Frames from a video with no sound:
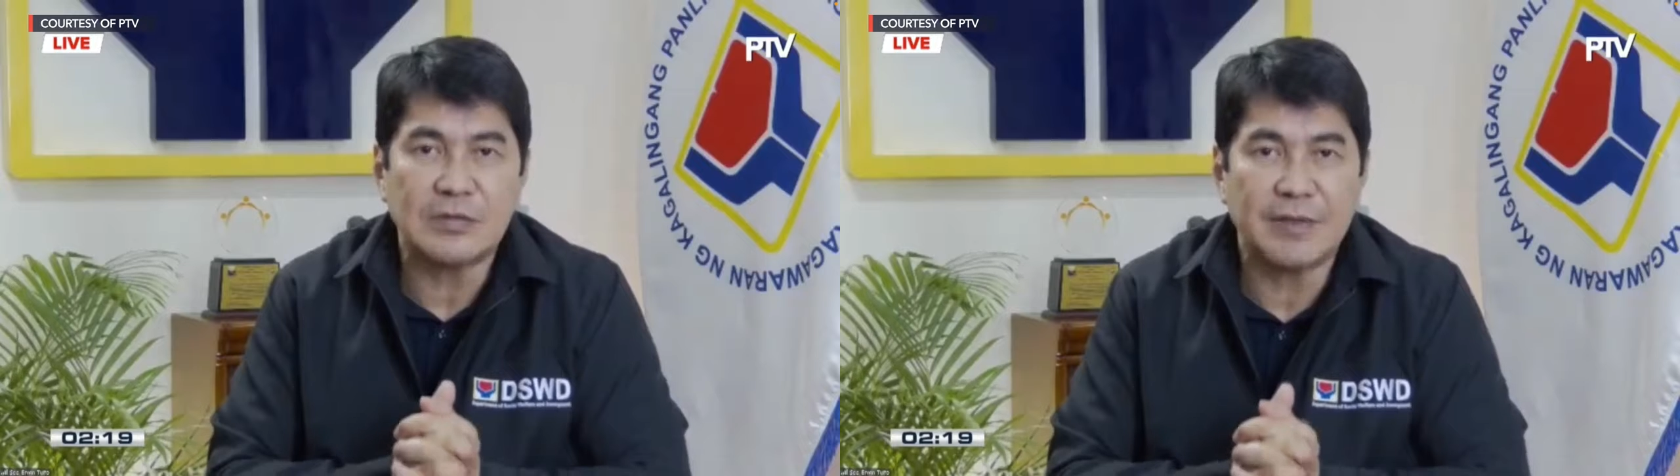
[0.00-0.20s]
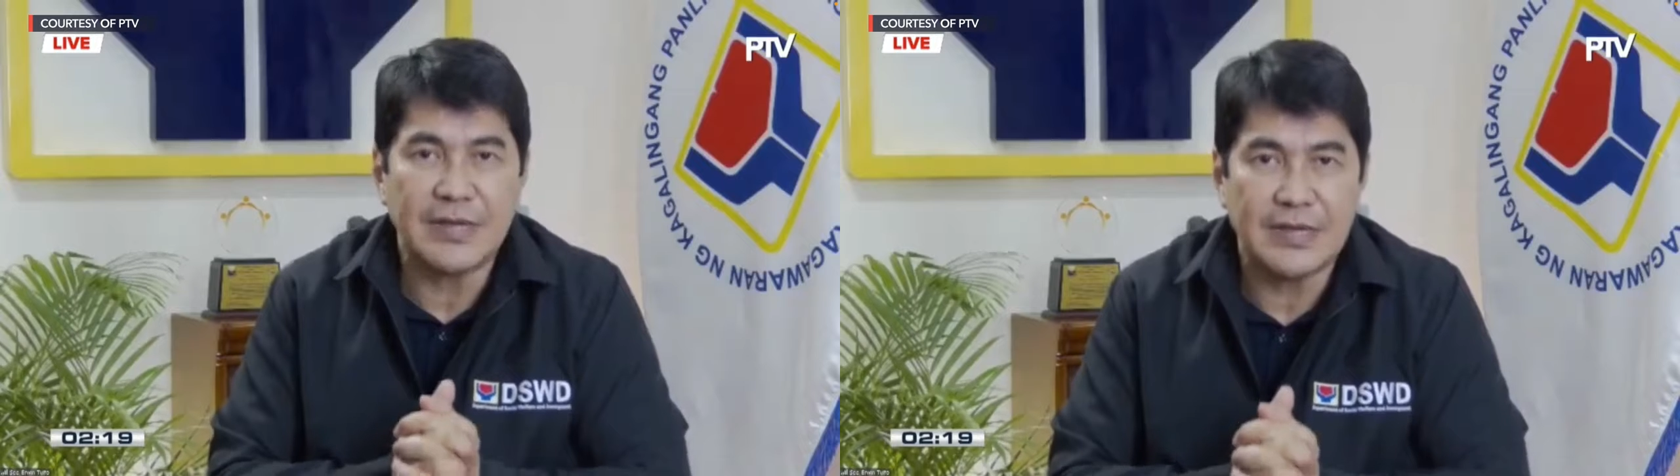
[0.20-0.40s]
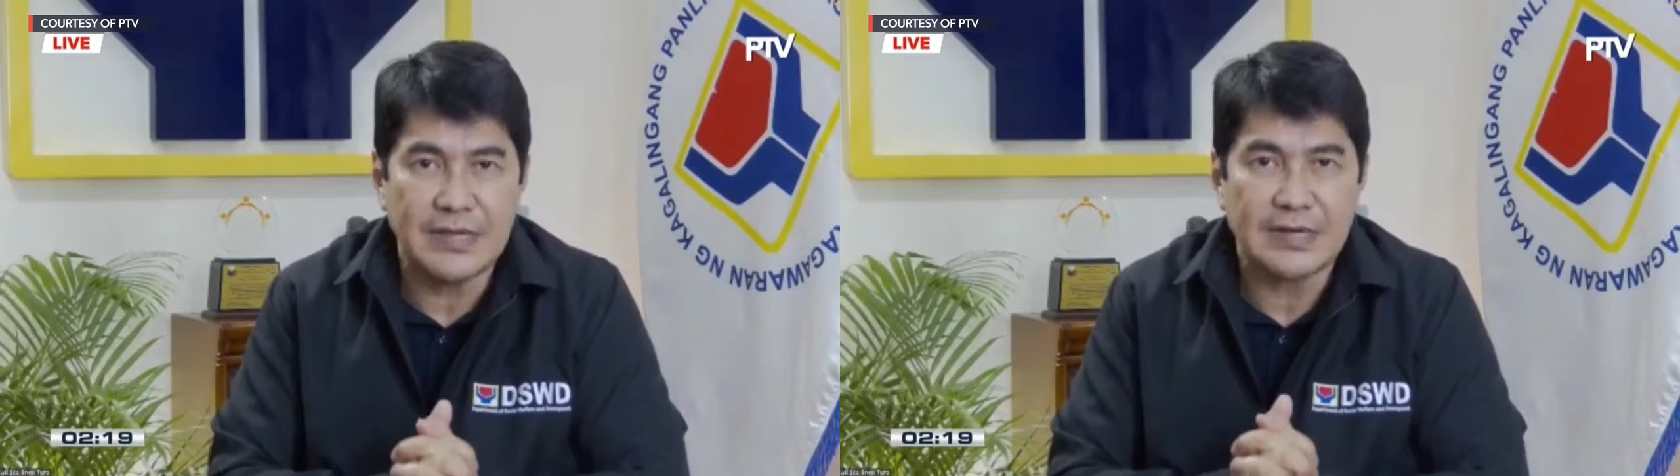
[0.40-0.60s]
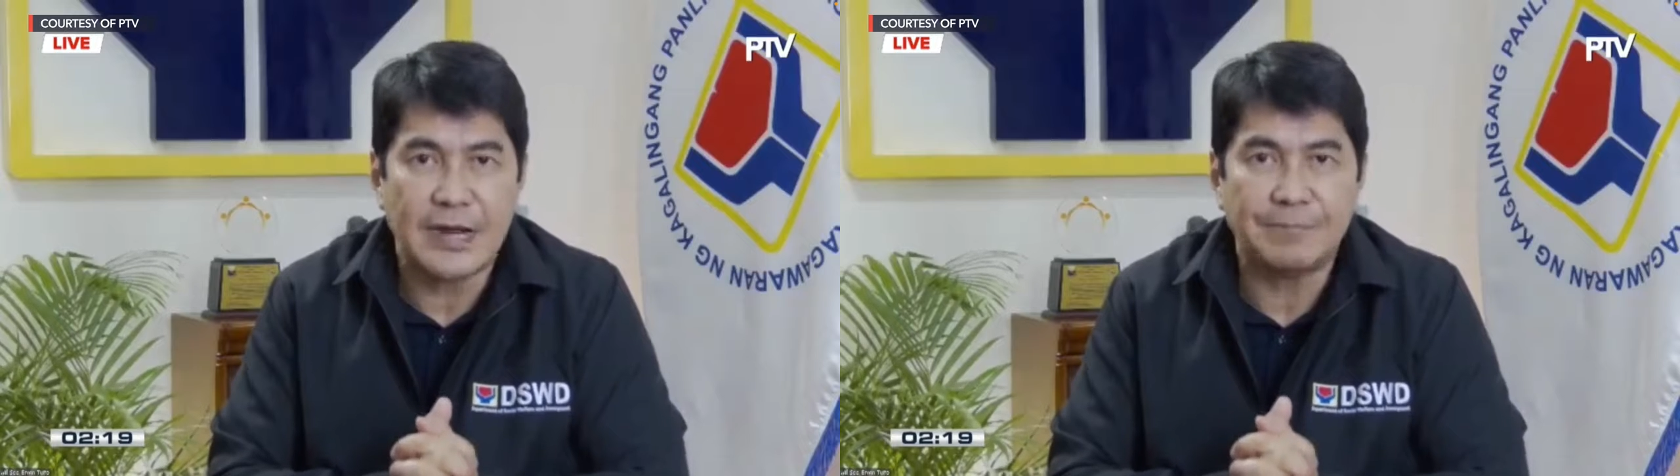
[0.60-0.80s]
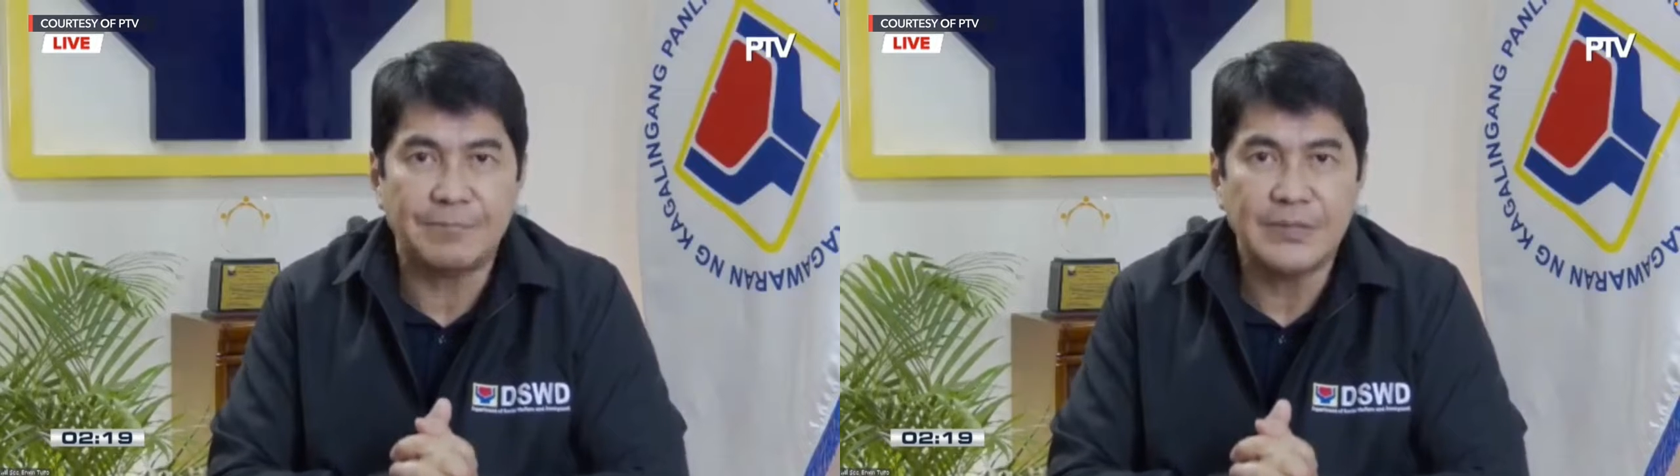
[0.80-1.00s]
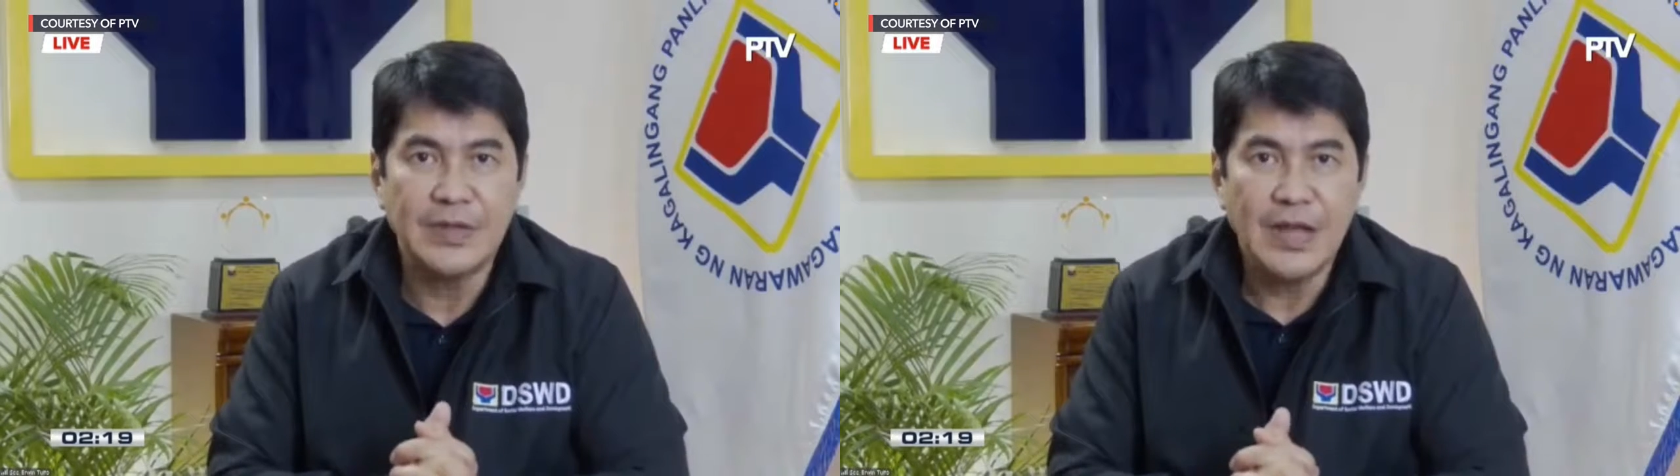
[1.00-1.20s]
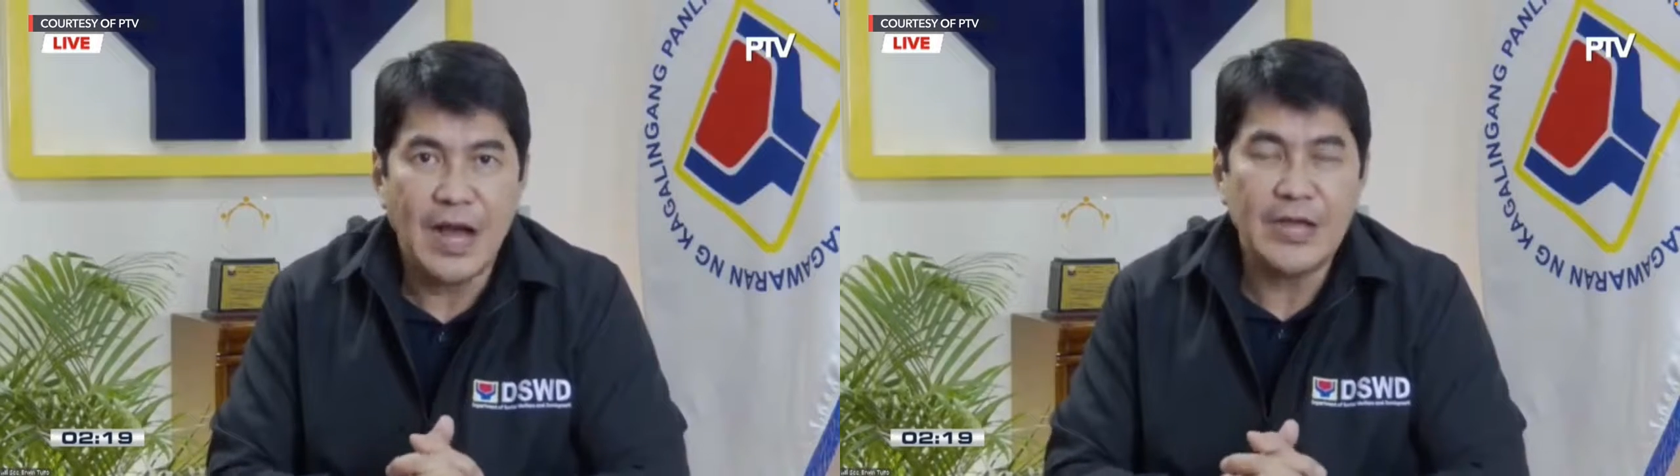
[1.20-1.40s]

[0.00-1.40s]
ito sa mahihirap.